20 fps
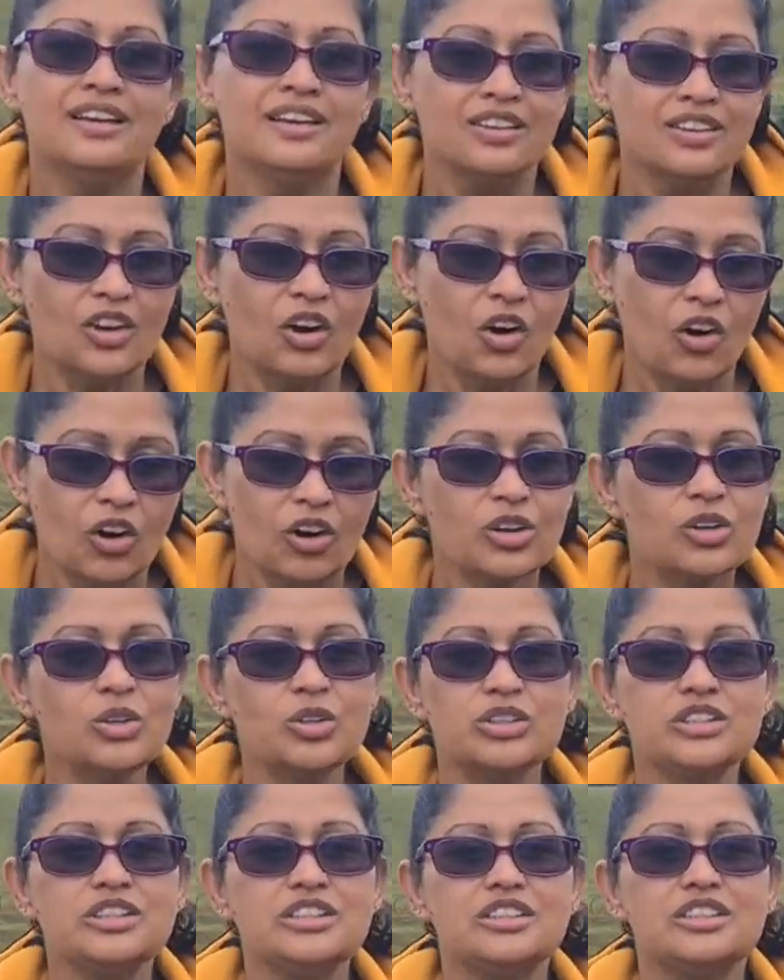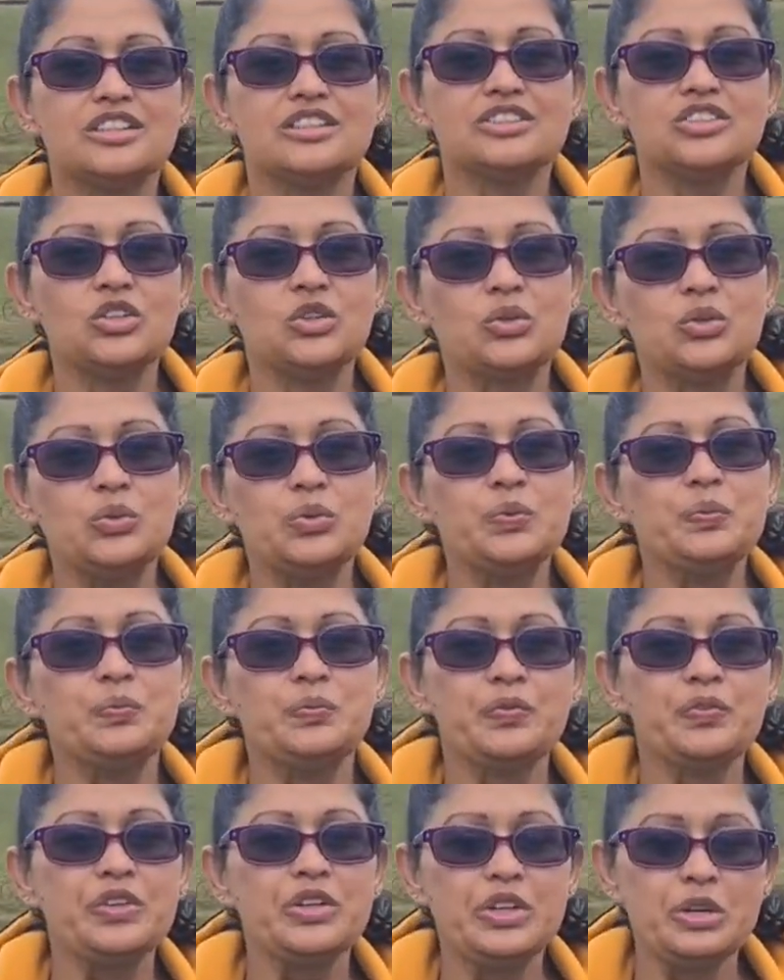कि और कोशिश कर सकूँ
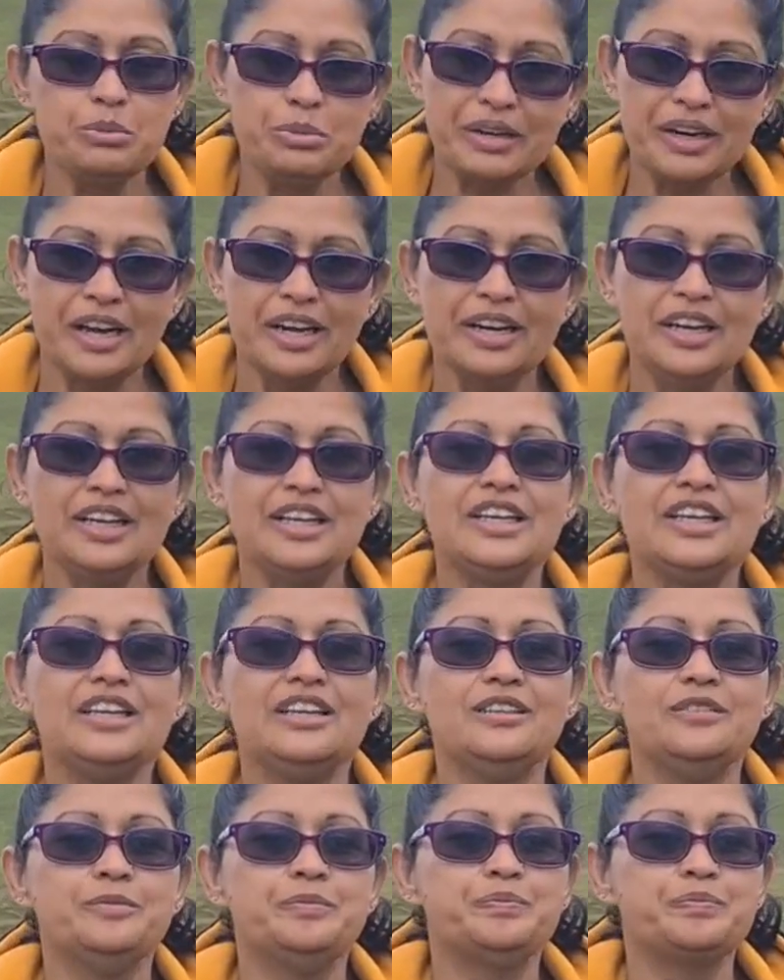वीडियो बनाने की